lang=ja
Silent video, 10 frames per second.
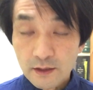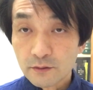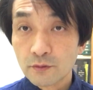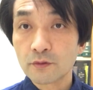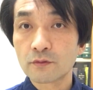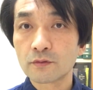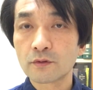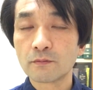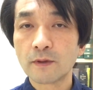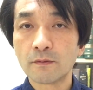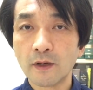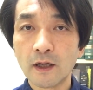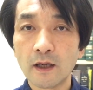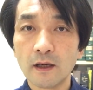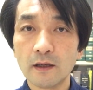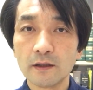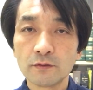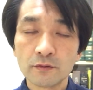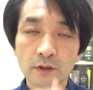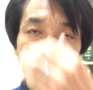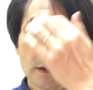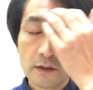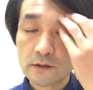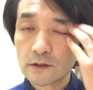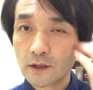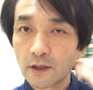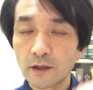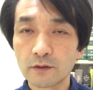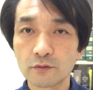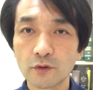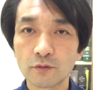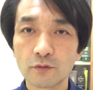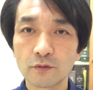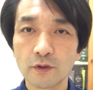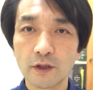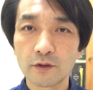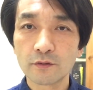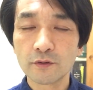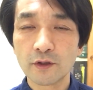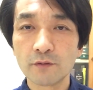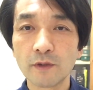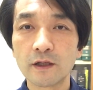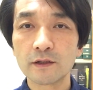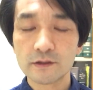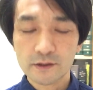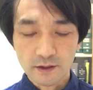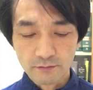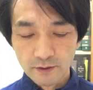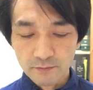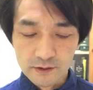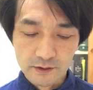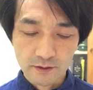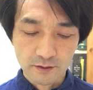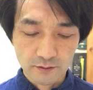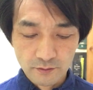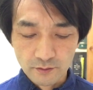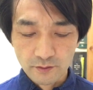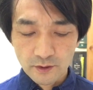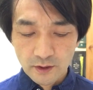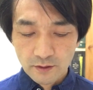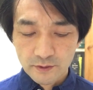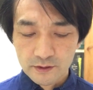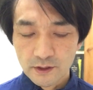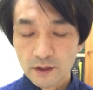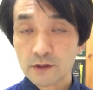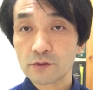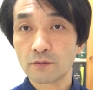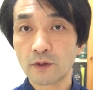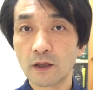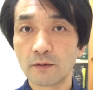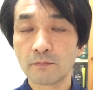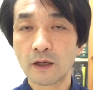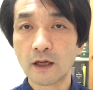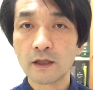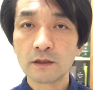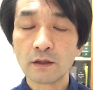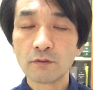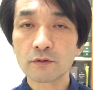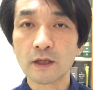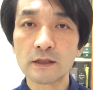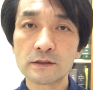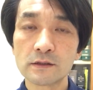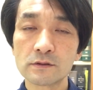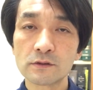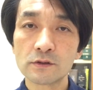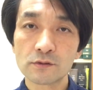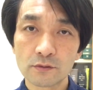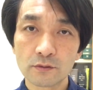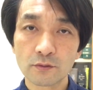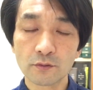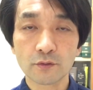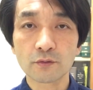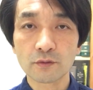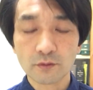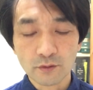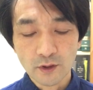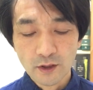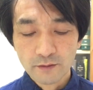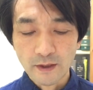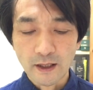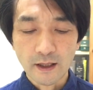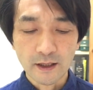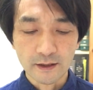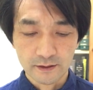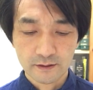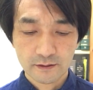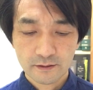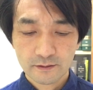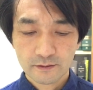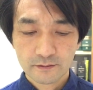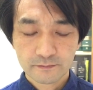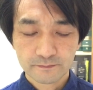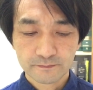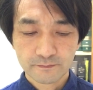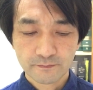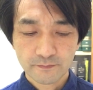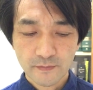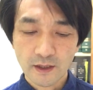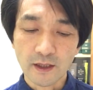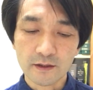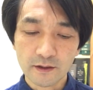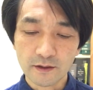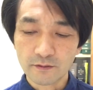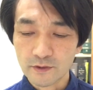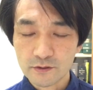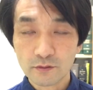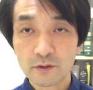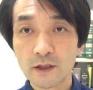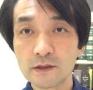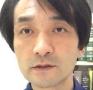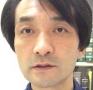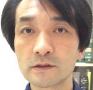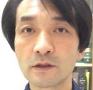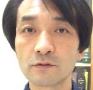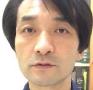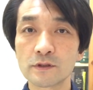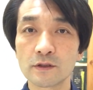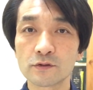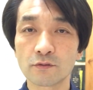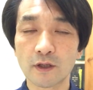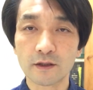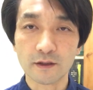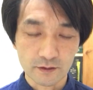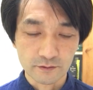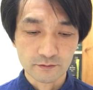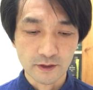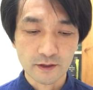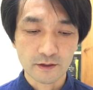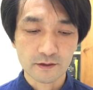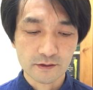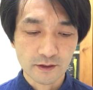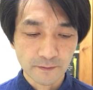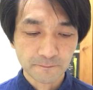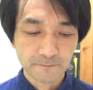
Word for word: という言葉はいろんな形で日本語でいろんな意味合いで使われますけれど、聖書は相手を大切にするということを愛であり、その大切さを聖書は語るわけですね。